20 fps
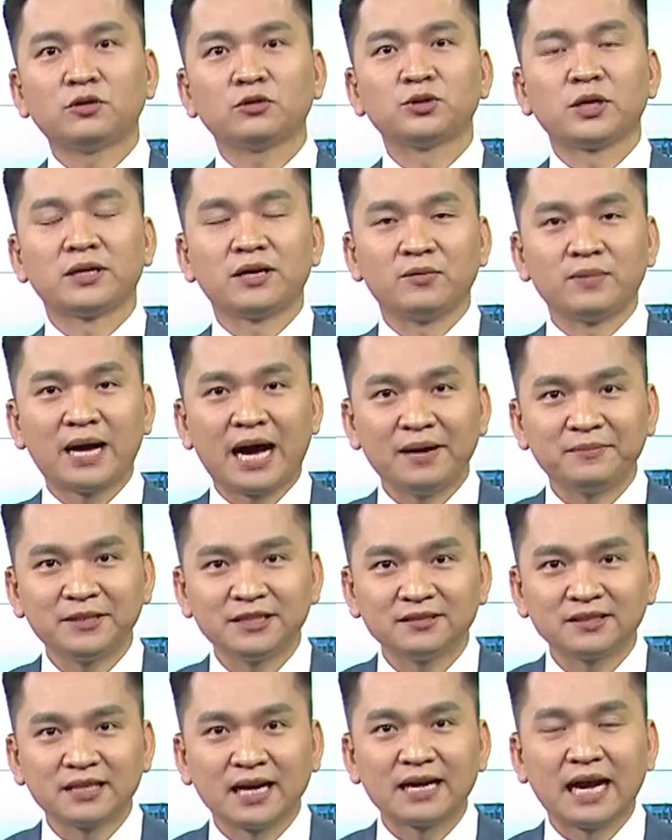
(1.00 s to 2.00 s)
Tiếp tục chuyển động
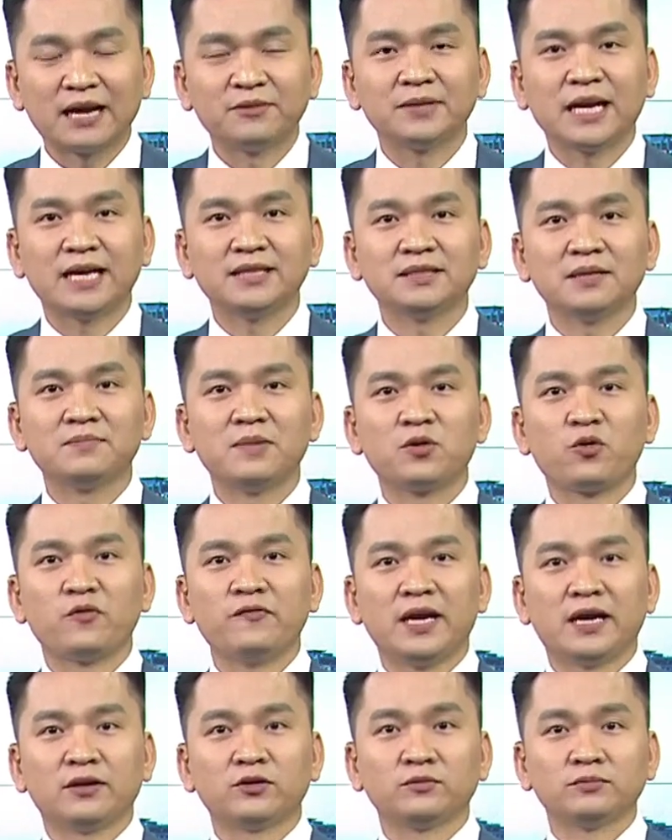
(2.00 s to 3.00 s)
24 giờ ngày hôm nay, xin
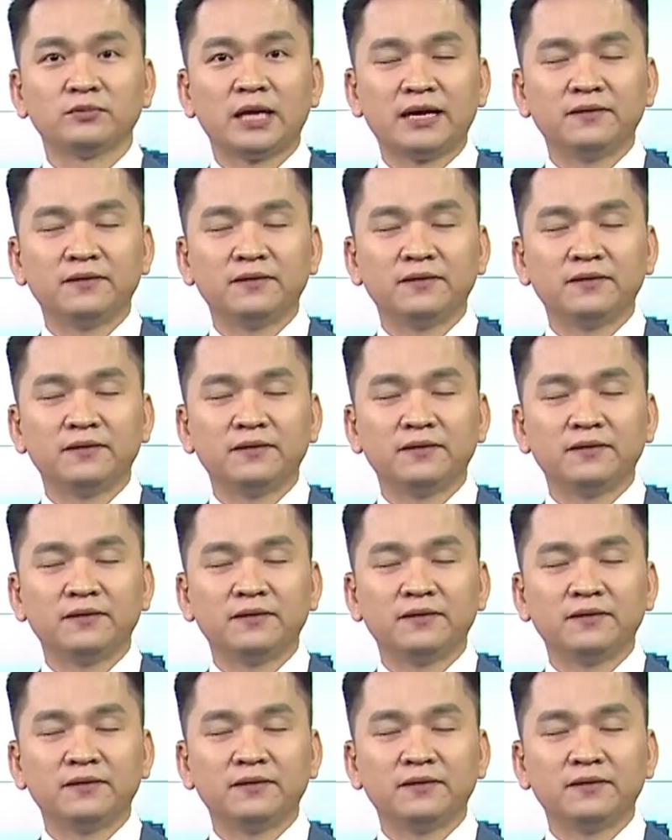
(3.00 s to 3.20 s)
mời quý vị